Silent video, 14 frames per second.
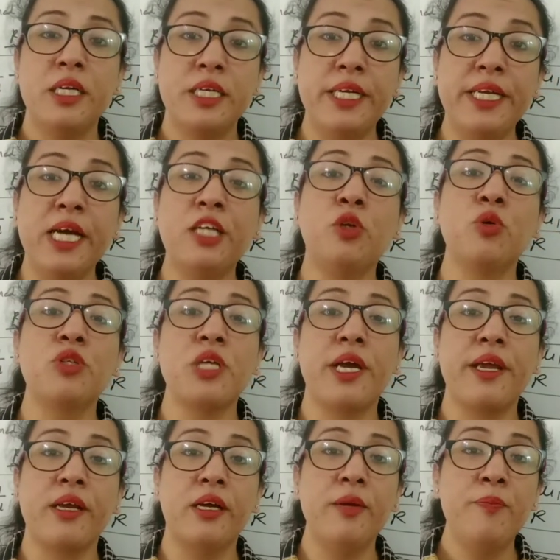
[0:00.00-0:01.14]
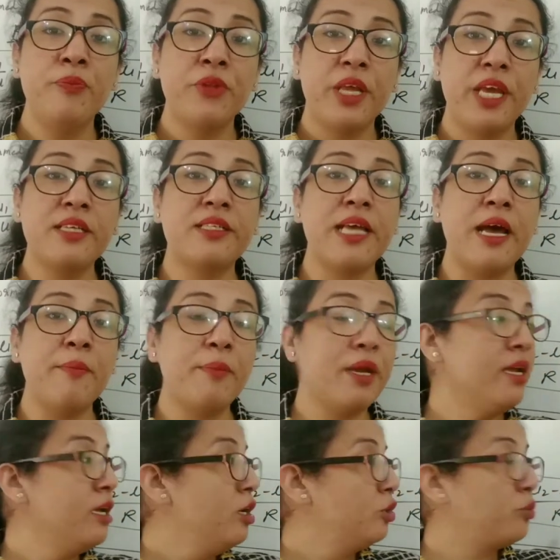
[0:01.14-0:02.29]
डिडक्ट हो जाएगा एग्जाम
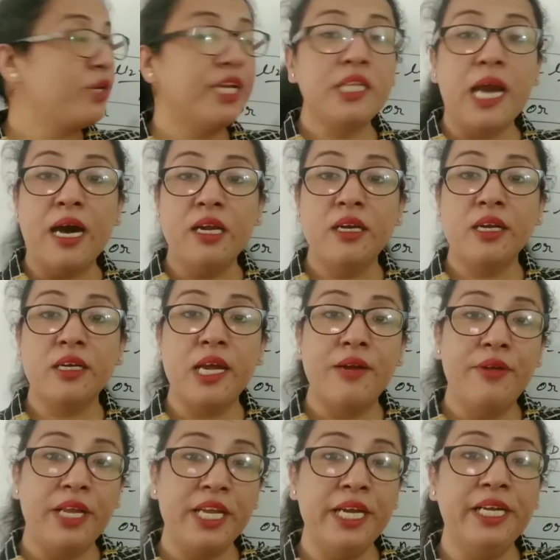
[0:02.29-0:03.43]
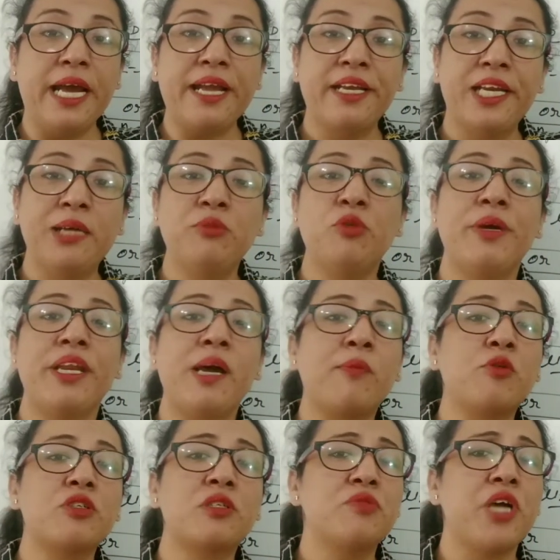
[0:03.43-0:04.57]
में तो ये ध्यान रखना है बेटा ये डायग्राम तो मैंने
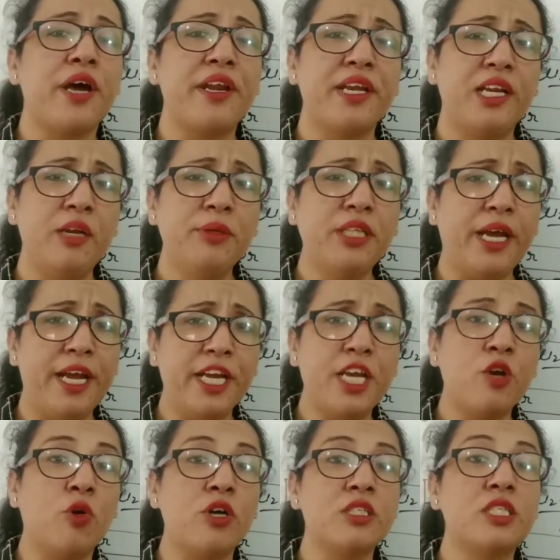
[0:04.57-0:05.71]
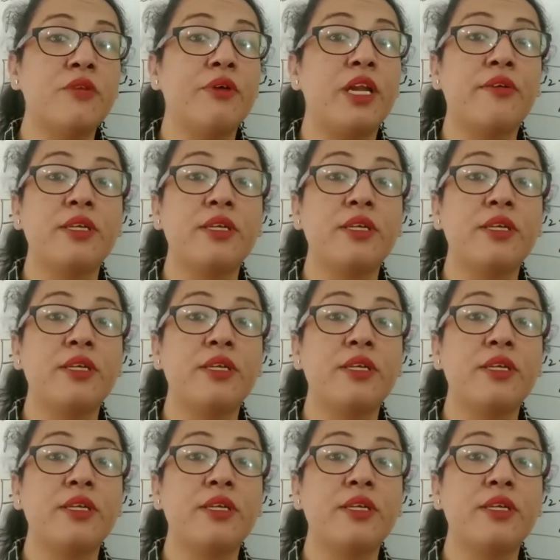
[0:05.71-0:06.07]
आपको समझाने के लिए बताया कि कौन से वाला